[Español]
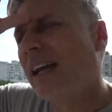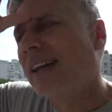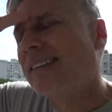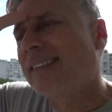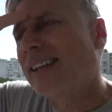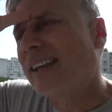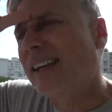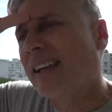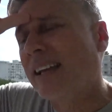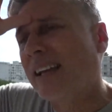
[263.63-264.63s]

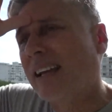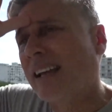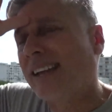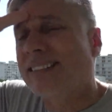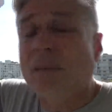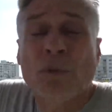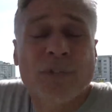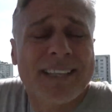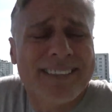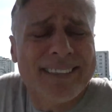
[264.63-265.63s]
Este, eh, lanzamos
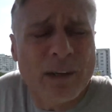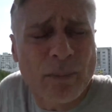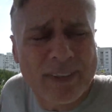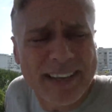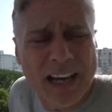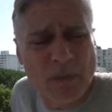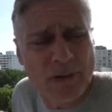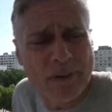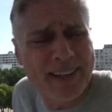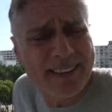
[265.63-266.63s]
una tienda comercial, mi
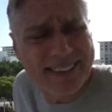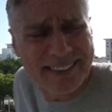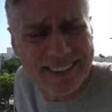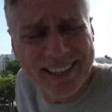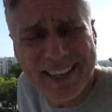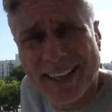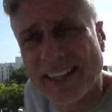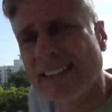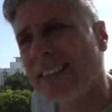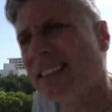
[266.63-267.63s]
familia es textilera,
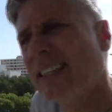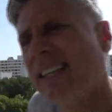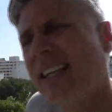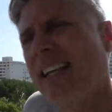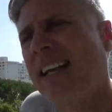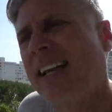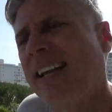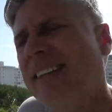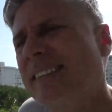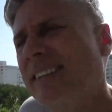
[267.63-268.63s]

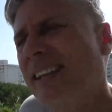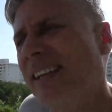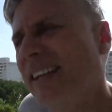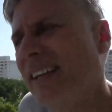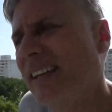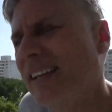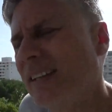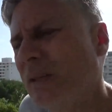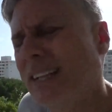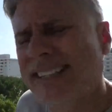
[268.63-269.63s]
este,
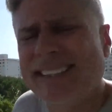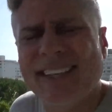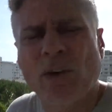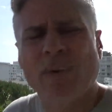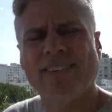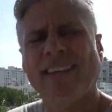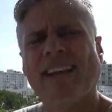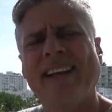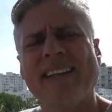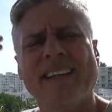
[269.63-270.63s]
eh, una tienda
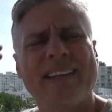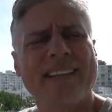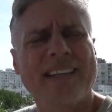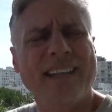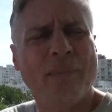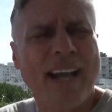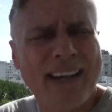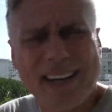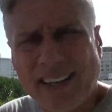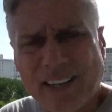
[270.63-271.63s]
comercial en,
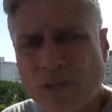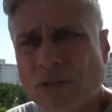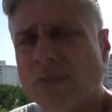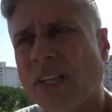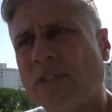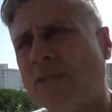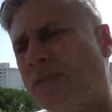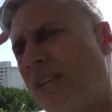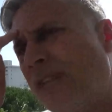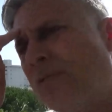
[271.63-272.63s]
Gamarra, que es un, es
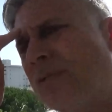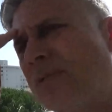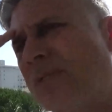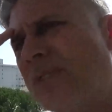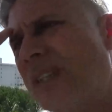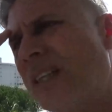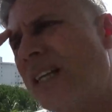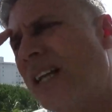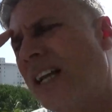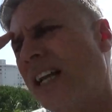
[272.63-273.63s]

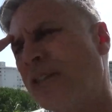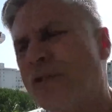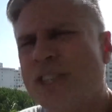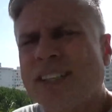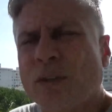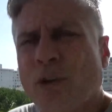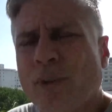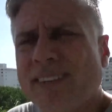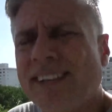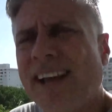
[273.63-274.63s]
un, centro
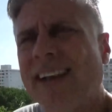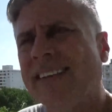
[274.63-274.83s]
comercial,